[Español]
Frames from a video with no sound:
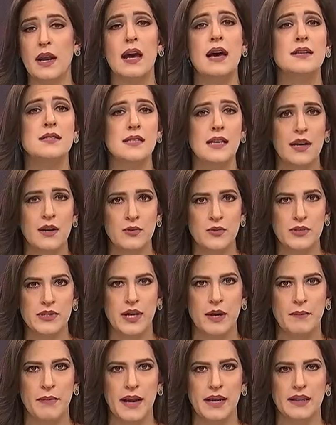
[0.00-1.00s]
hacer
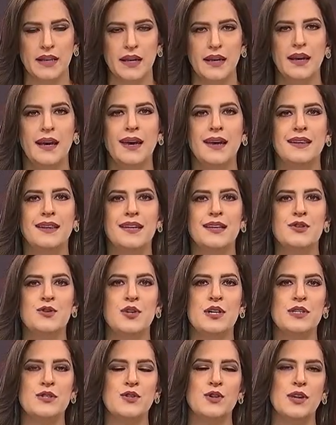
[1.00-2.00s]
nuestra parte. Dicho
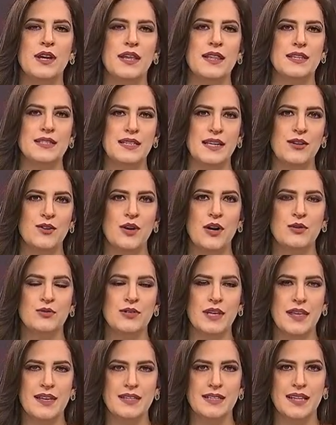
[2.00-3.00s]
esto, les deseo a
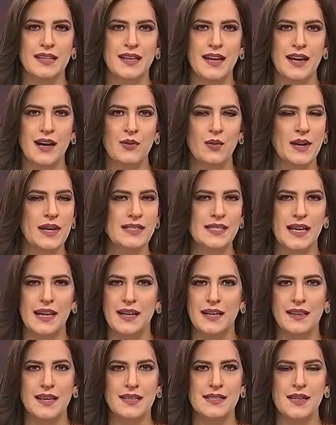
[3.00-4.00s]
ustedes que tengan una
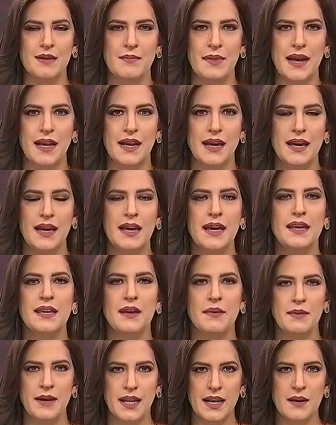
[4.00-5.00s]
excelente semana. Ya
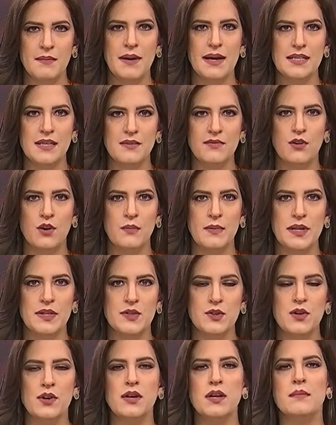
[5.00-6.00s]
viene más
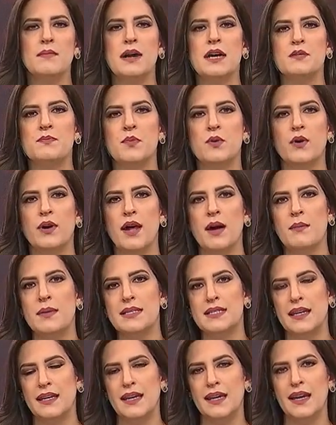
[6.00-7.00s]
información y más programas
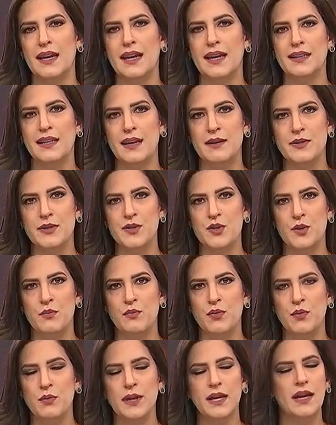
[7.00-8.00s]
aquí en la televisión
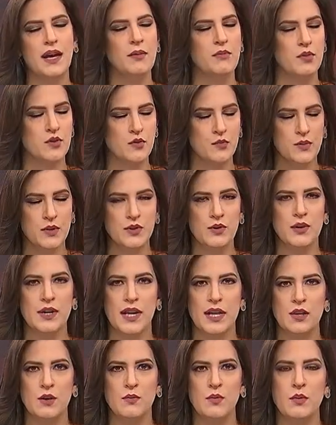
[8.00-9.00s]
pública y por supuesto en
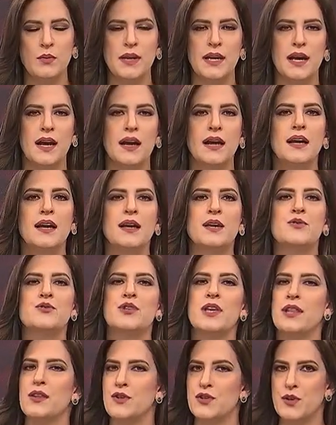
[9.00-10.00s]
Radio Pública que
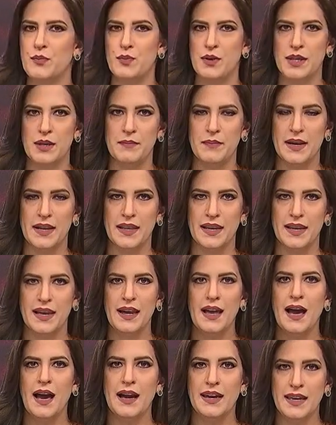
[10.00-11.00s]
usted no se puede perder.
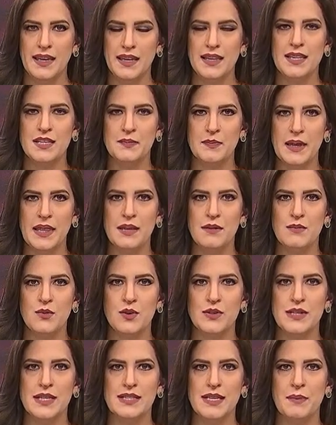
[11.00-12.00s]
Aquí
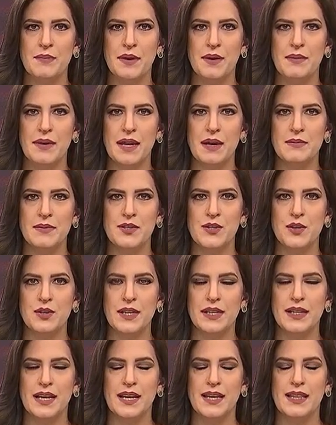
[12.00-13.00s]
despedimos esta primera emisión
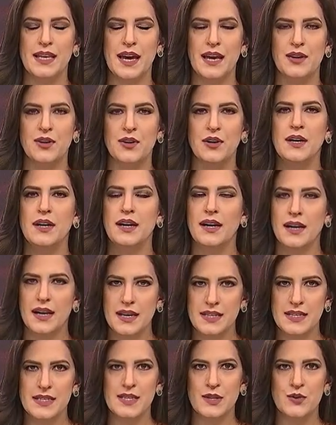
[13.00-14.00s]
de Telediario.
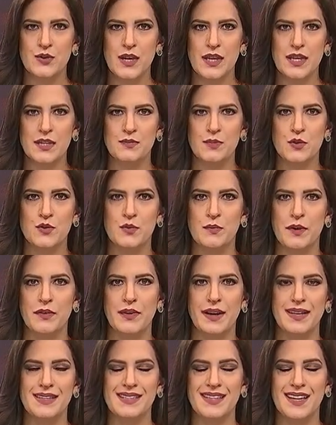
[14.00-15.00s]
Gracias a ustedes por su
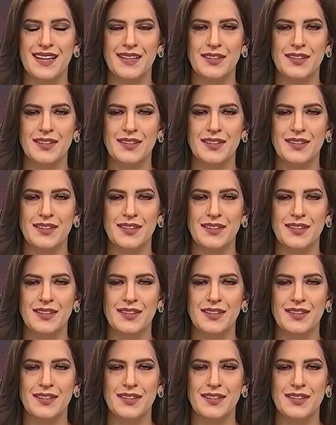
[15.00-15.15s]
preferencia.